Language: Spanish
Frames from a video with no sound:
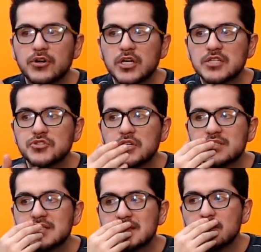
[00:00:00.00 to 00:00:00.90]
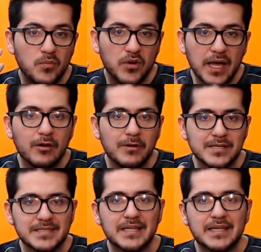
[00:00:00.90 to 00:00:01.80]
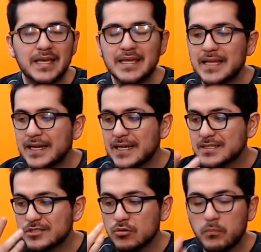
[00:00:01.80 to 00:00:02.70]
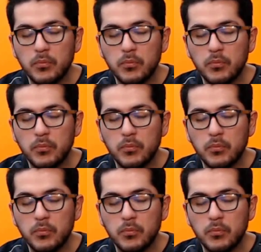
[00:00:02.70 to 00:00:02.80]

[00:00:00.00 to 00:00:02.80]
pero creo que Sony sí se ha demorado bastante en dar este